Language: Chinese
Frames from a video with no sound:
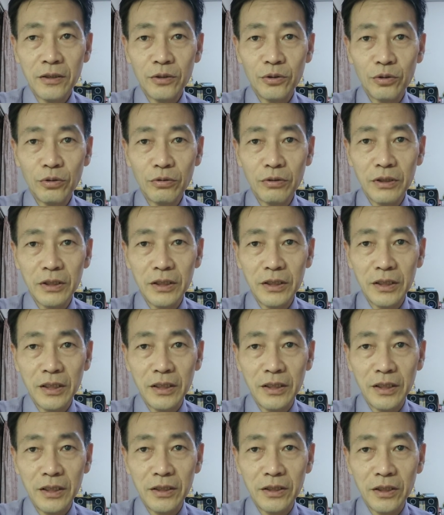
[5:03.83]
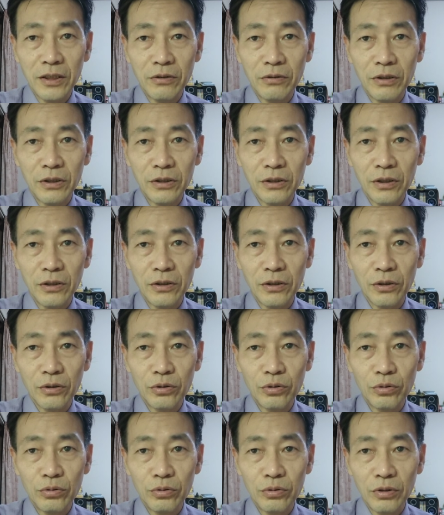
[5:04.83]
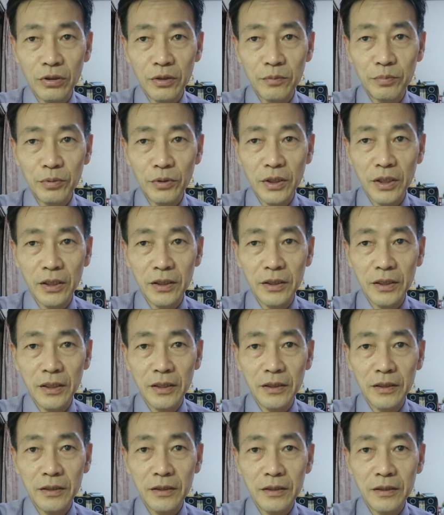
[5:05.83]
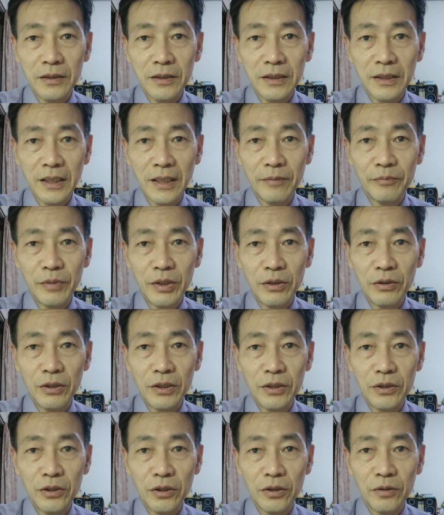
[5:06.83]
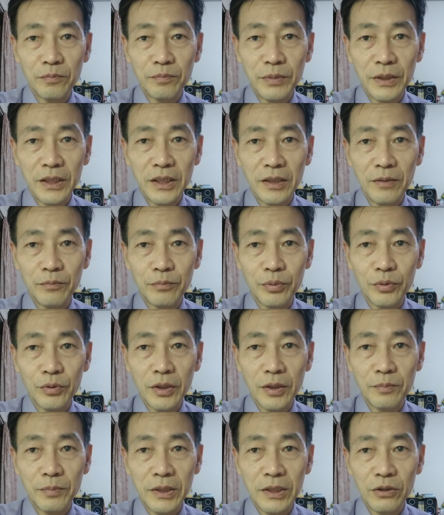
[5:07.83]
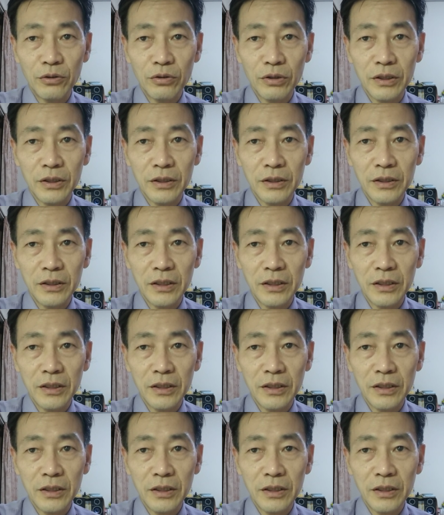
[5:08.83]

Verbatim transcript: 如果你认定生活中有诸多的不可能，那命运就必定不会平顺。